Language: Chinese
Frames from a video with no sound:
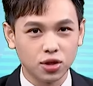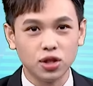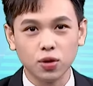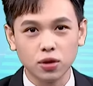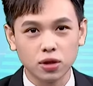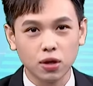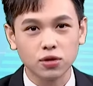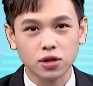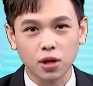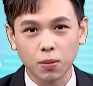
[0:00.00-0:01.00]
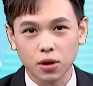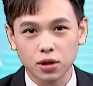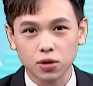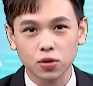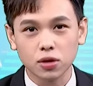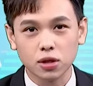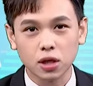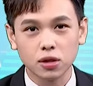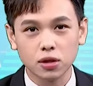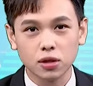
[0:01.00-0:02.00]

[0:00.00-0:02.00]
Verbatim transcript: 你就会知道什么叫做真